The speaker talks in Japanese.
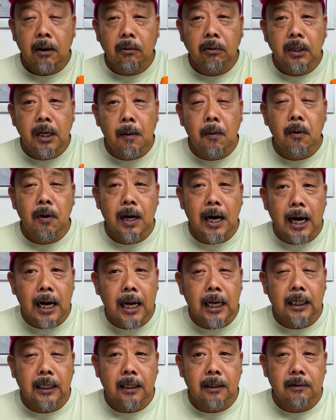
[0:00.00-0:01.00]
こんなもんが流
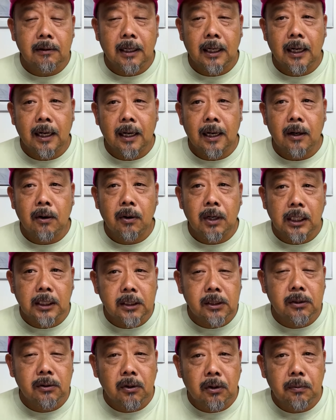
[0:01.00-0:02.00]
行ってるから、これ
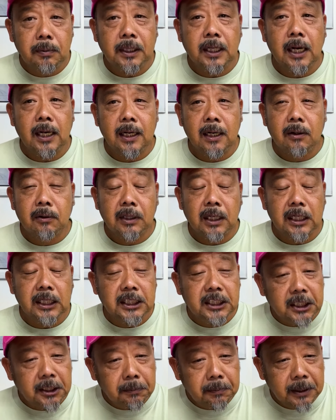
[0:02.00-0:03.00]
作ろうみたいなことはい
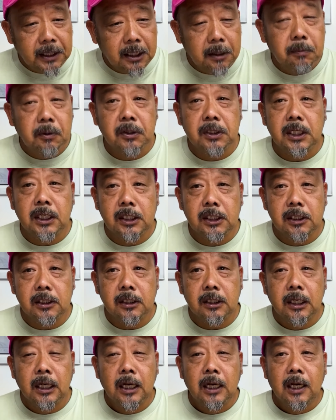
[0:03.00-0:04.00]
ちミリもせ
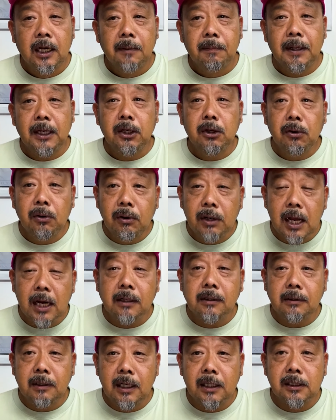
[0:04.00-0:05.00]
ず、まあ、ようや
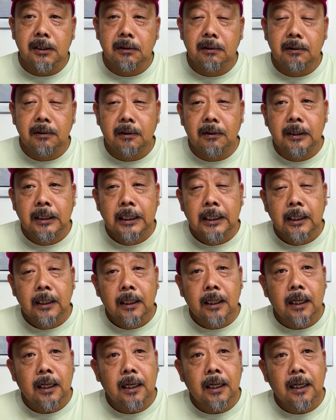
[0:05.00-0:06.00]
くね、その、
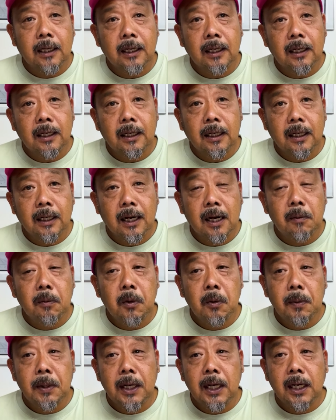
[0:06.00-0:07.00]
えー、
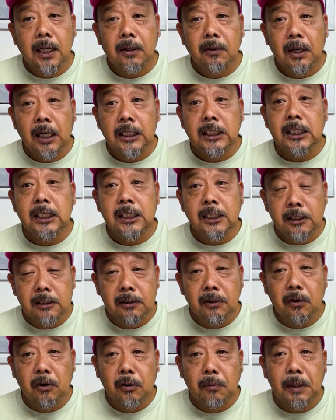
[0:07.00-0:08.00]
カモメの
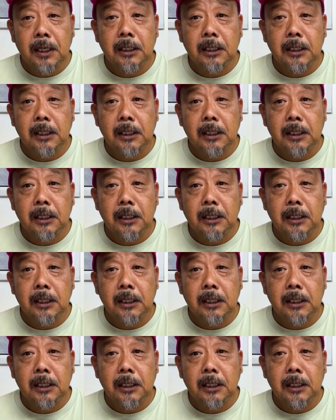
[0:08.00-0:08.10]
アジング ごー